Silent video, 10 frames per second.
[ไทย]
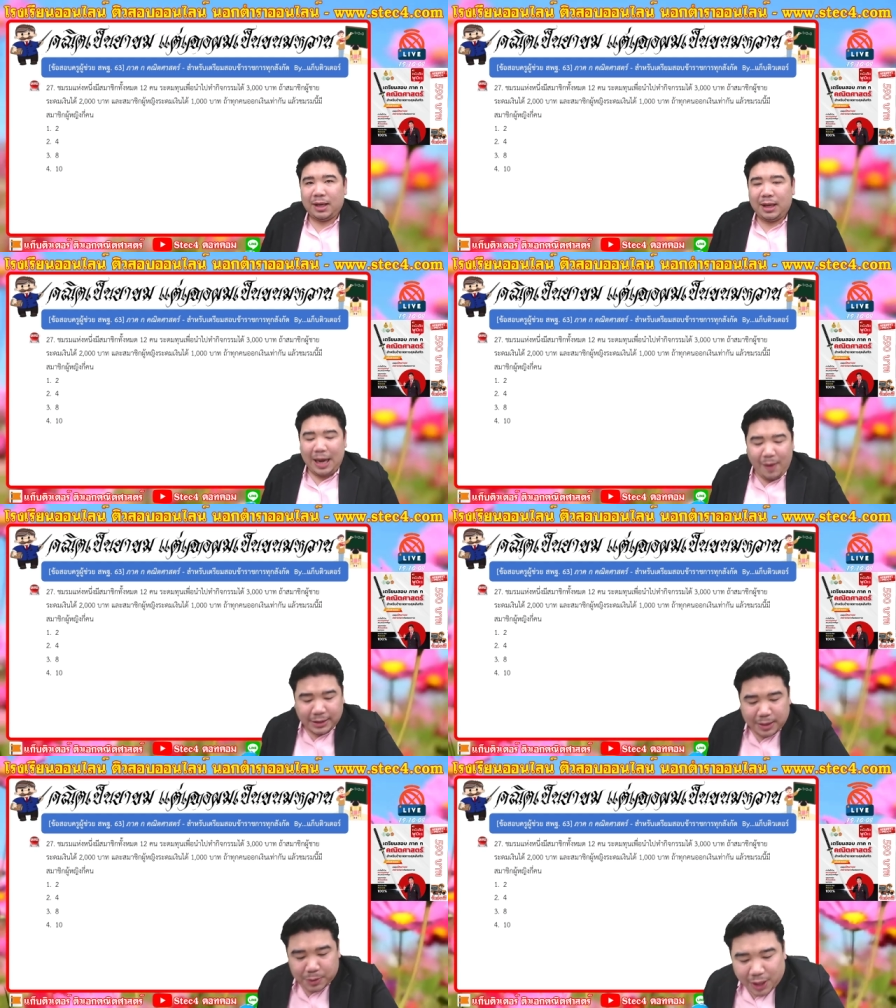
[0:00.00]
แล้วไอ้
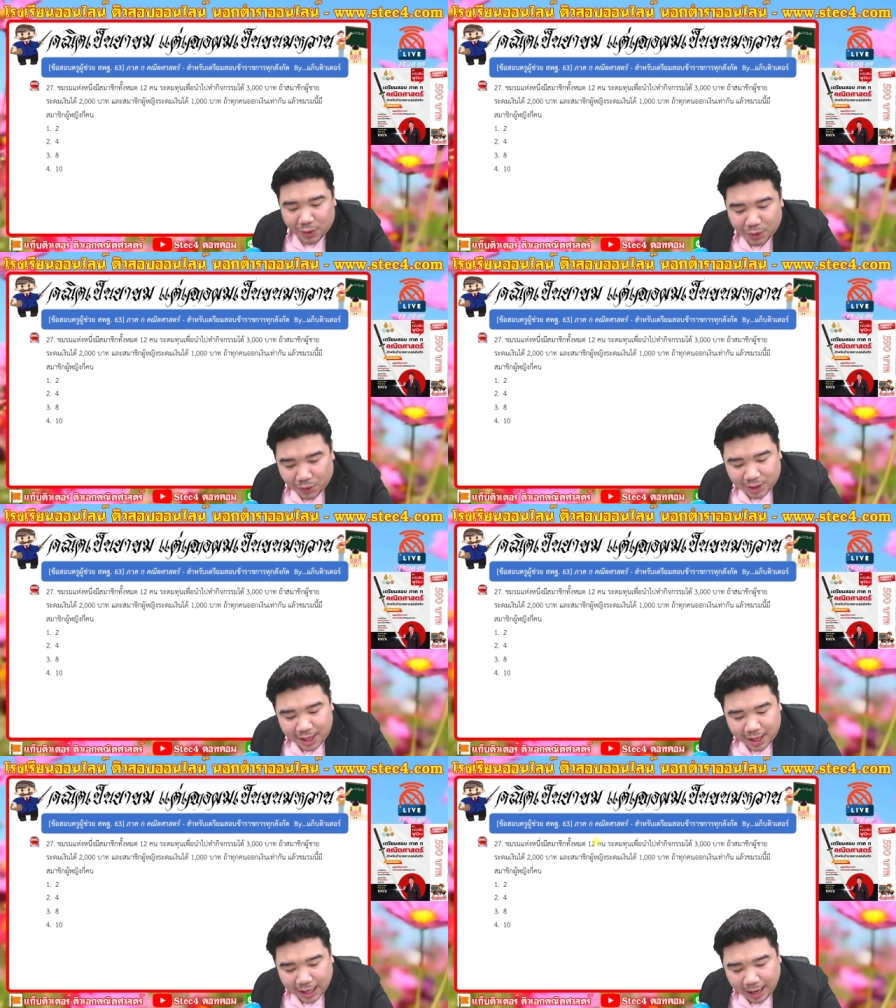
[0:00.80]
12 คน
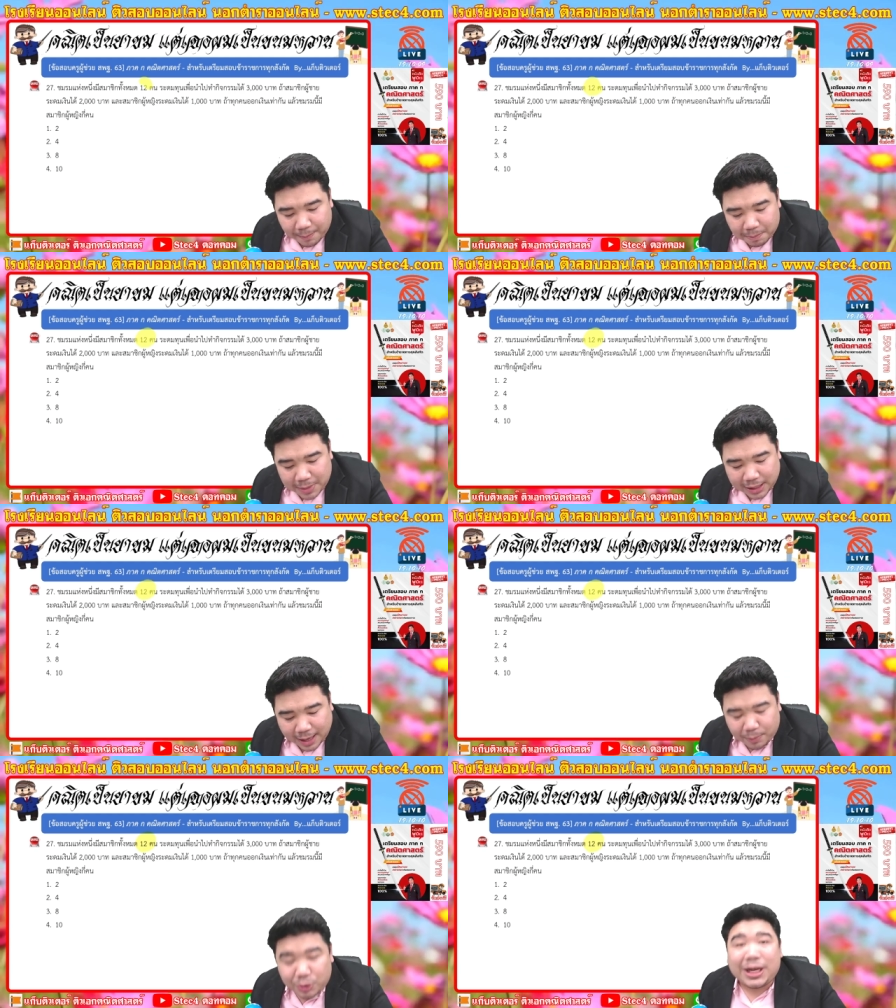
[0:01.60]
เนี่ยนะครับ มี
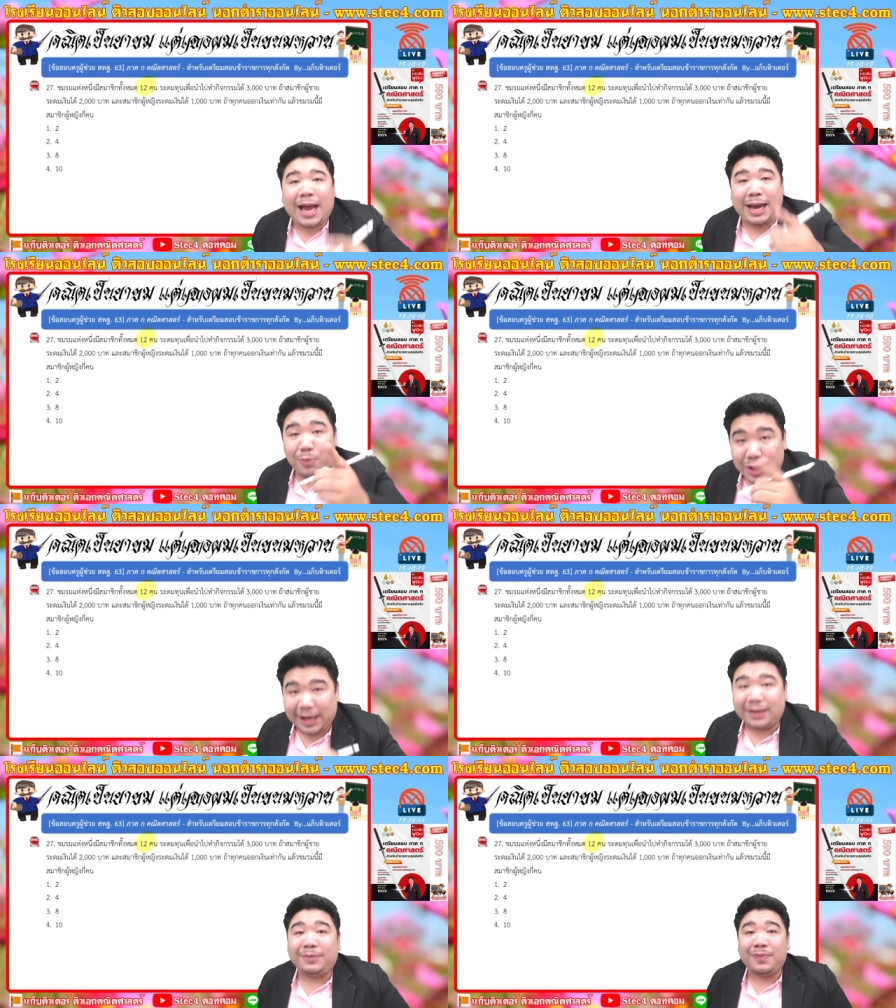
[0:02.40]
ทั้งผู้ชายและผู้ห
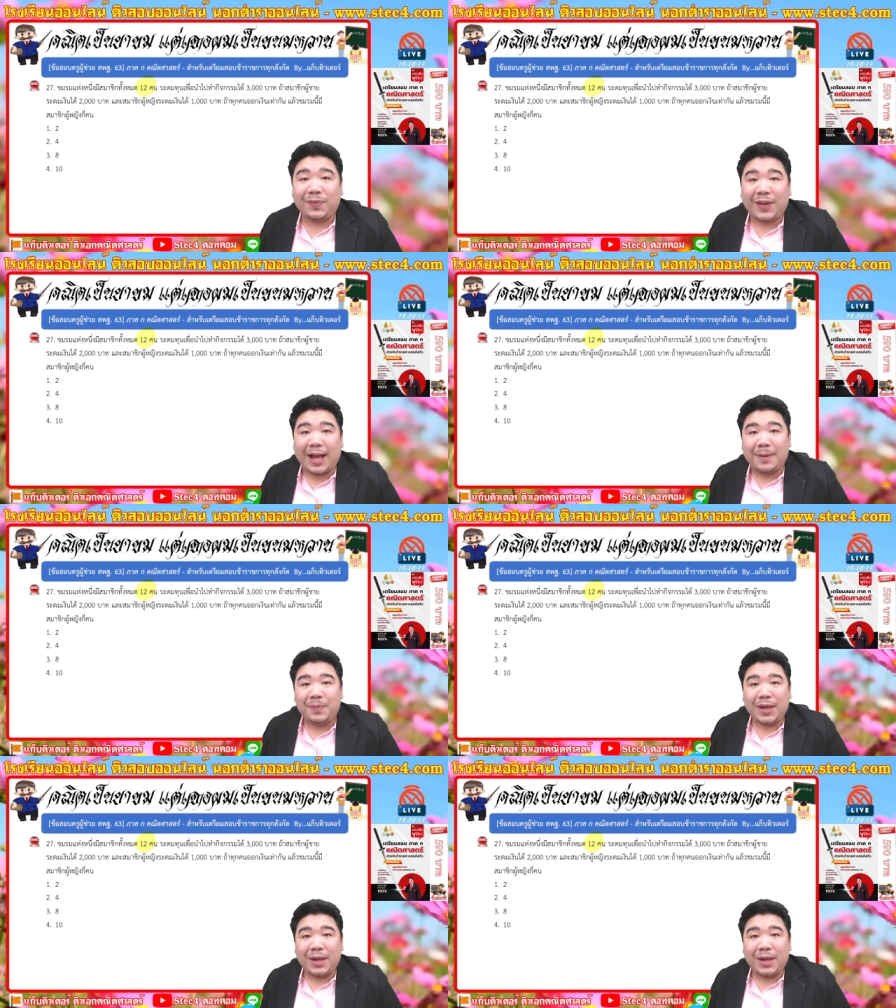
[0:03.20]
ญิงนะ